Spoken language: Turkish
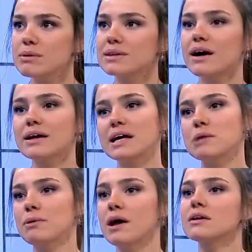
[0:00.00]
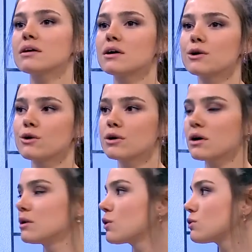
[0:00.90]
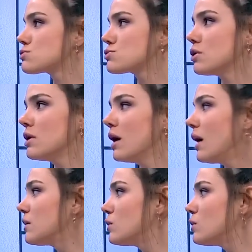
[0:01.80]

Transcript: bir miktar geri planda kalıyor oluşu.